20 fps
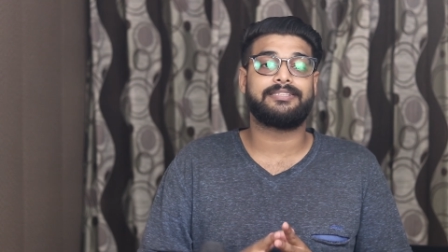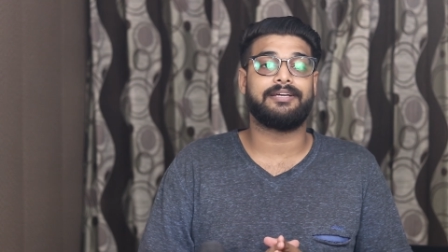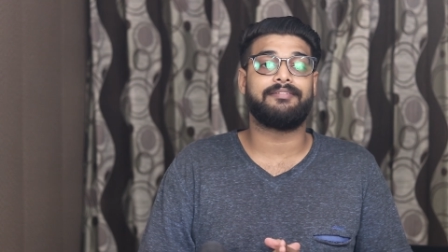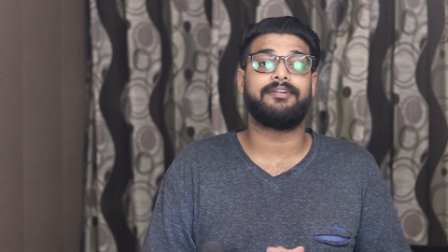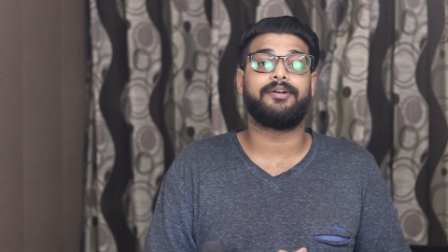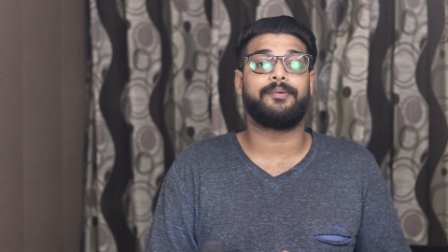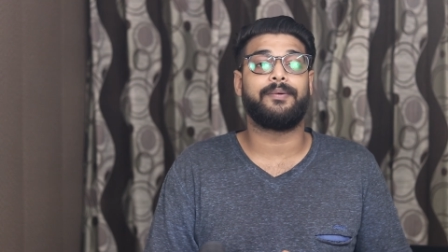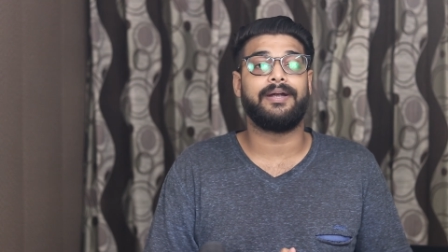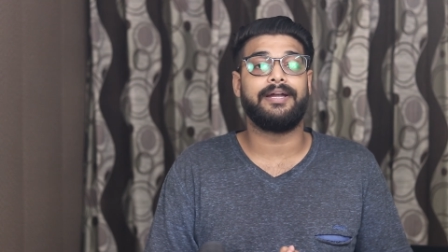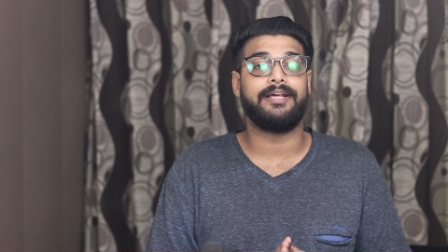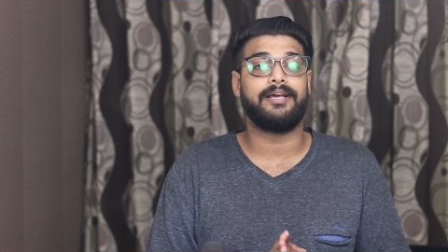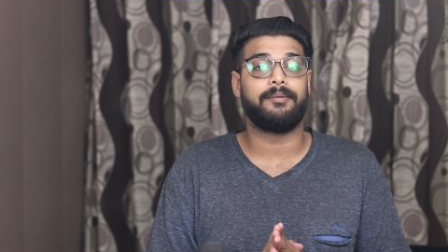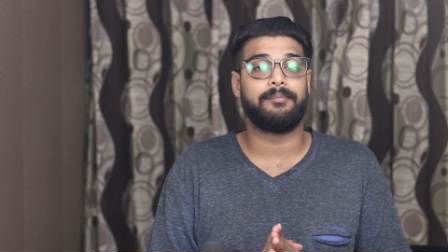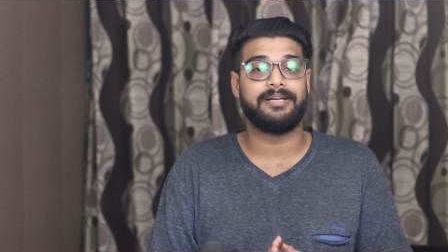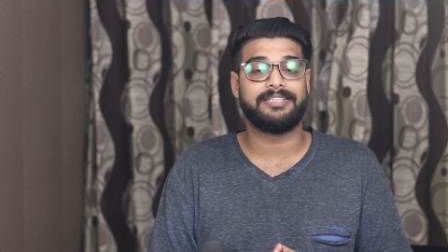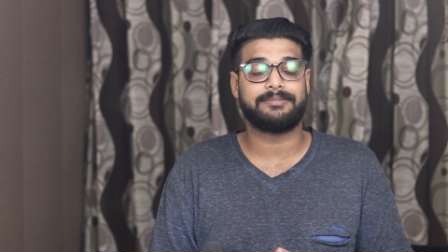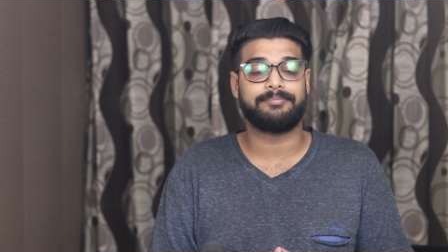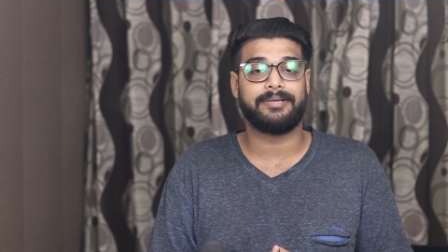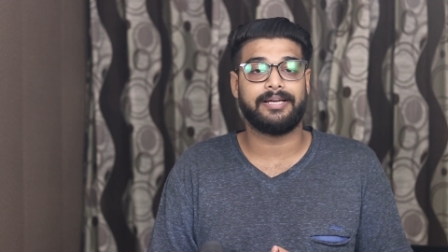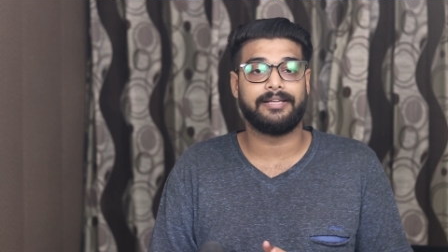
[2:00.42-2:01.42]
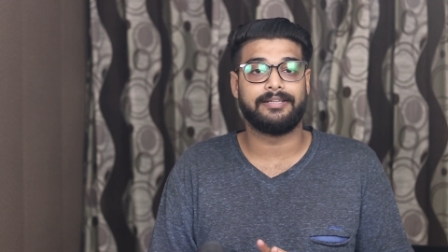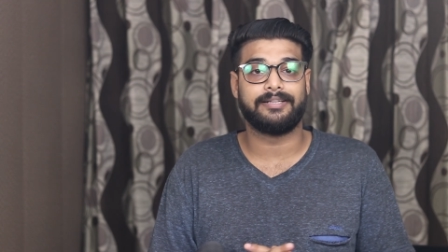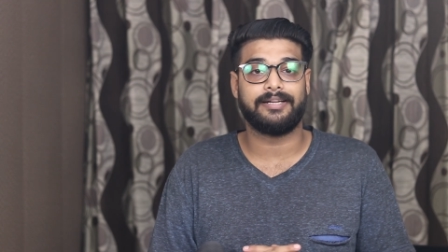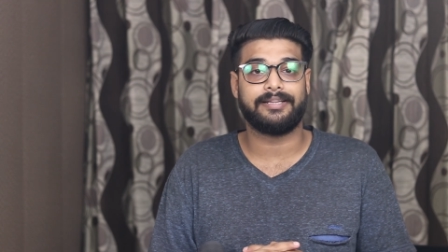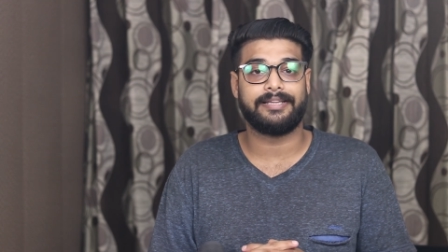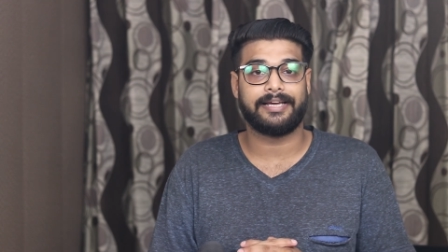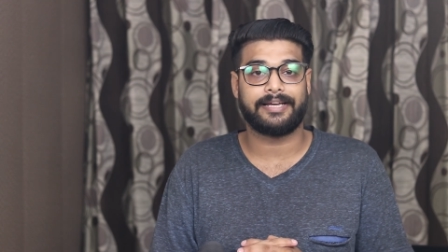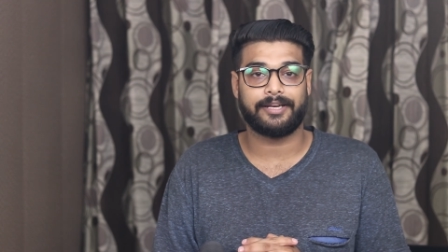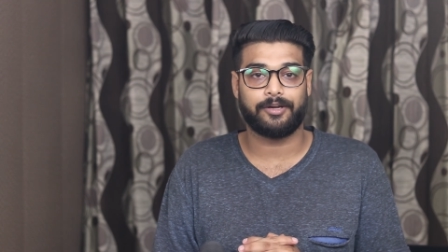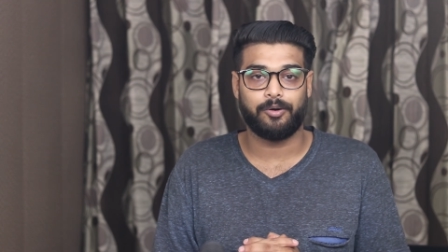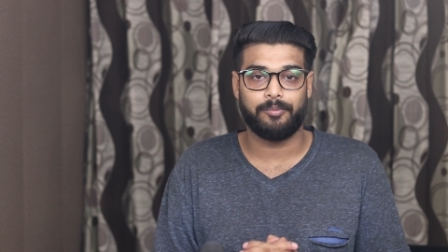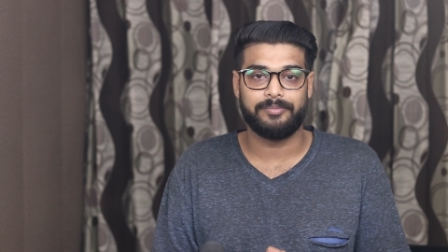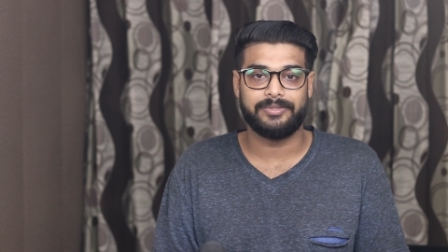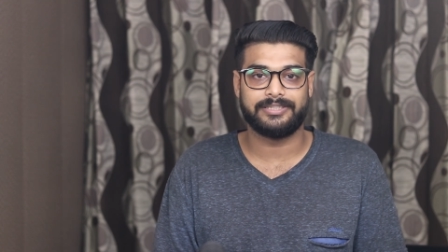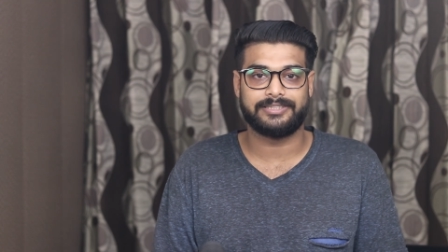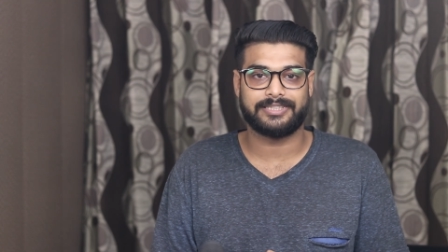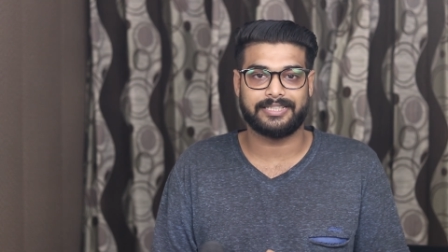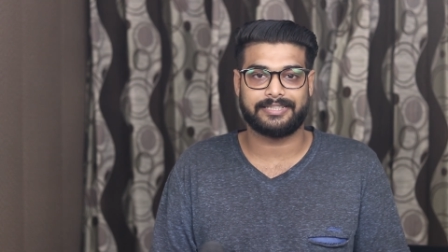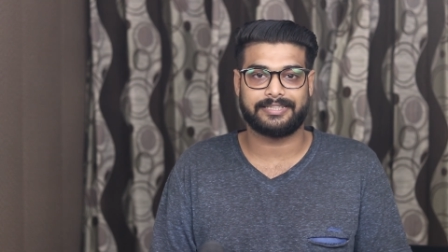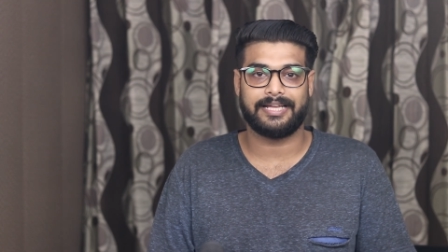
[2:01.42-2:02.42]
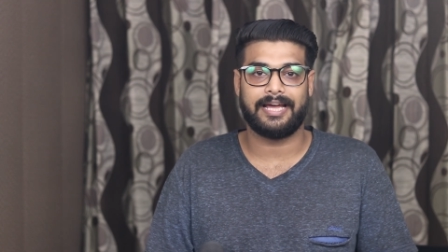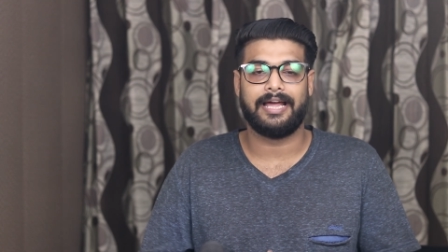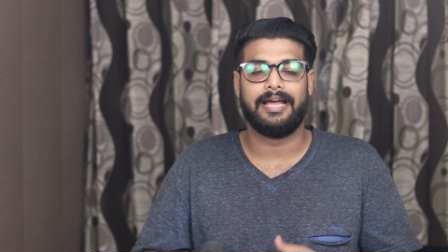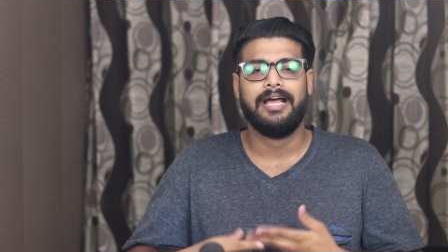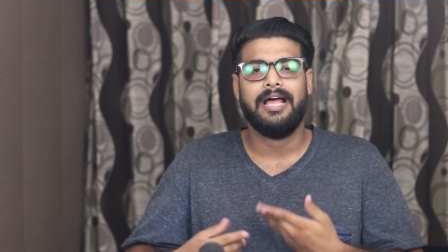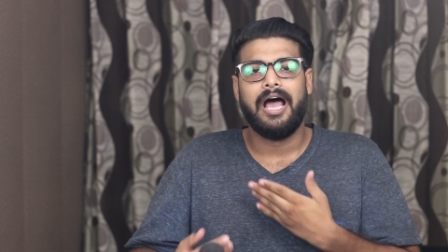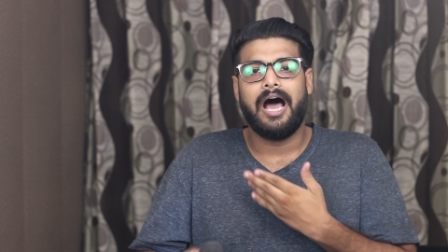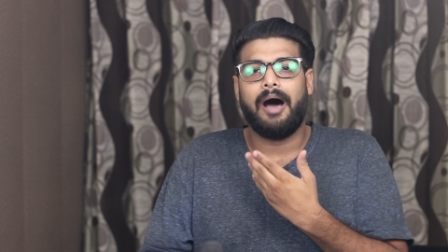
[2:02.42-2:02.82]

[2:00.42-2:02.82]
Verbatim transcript: सेवन ट्वेंटी हमें इसके अंदर देखने को मिल सकता है